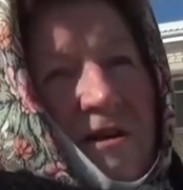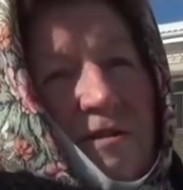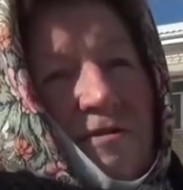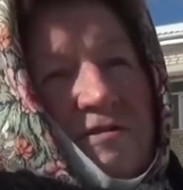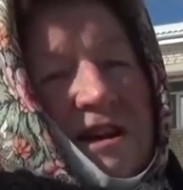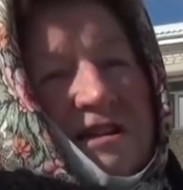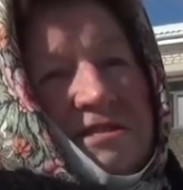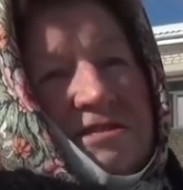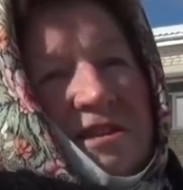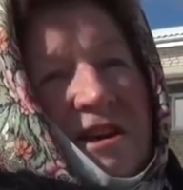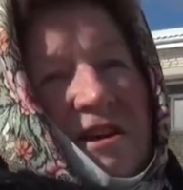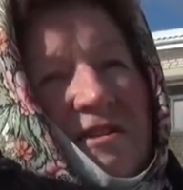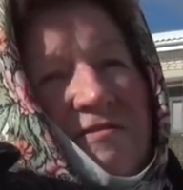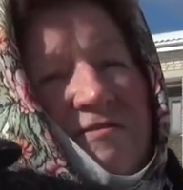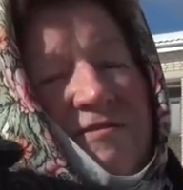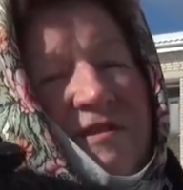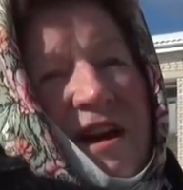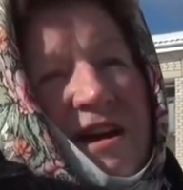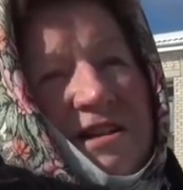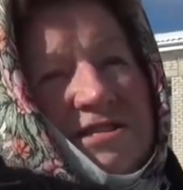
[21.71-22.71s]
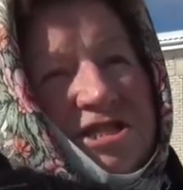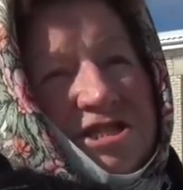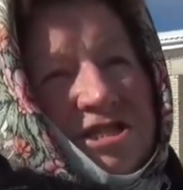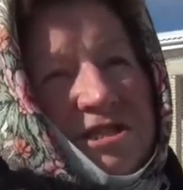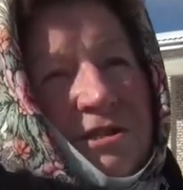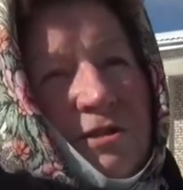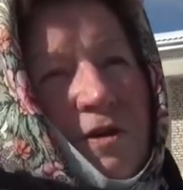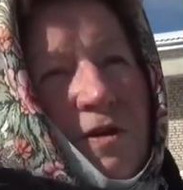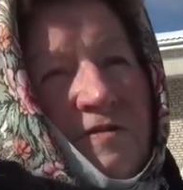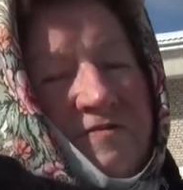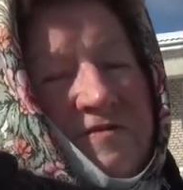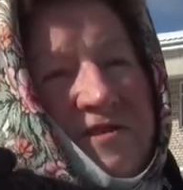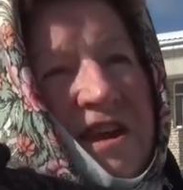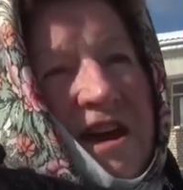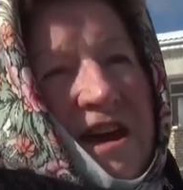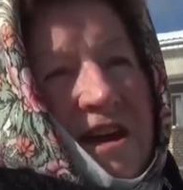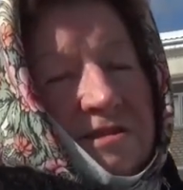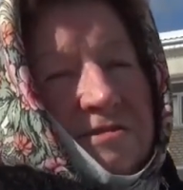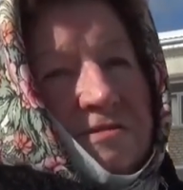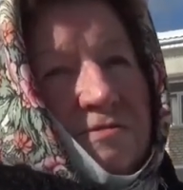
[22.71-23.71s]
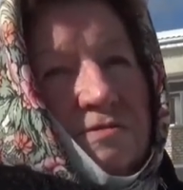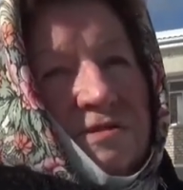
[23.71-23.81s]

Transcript: У нас фельдшеров нет.